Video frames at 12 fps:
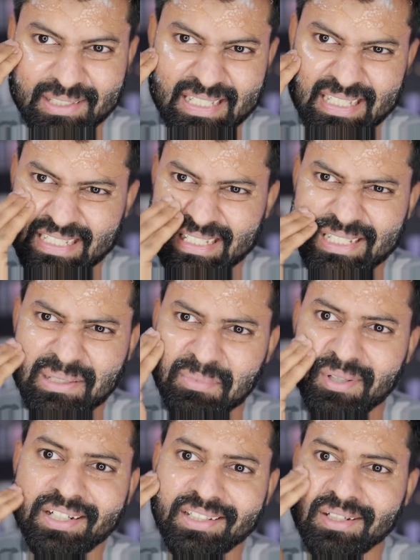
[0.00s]
ஏன்னா நிறையா
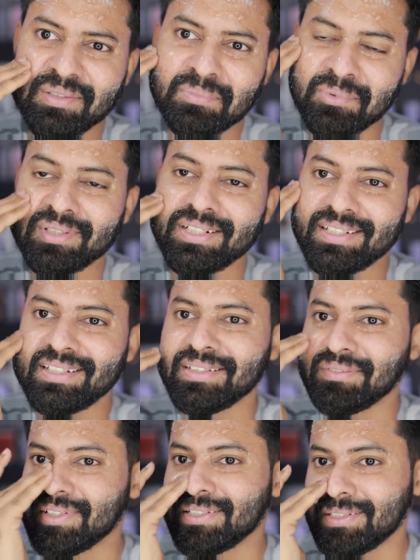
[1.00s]
ப்ராடக்ட்டை நானும் போட்டுக்கிட்டே
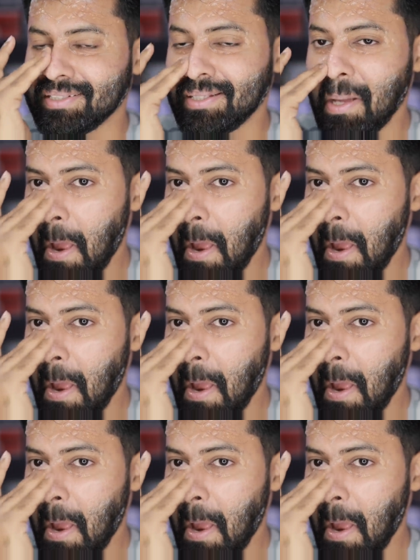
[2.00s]
இருக்கேன் ஃபேஸில்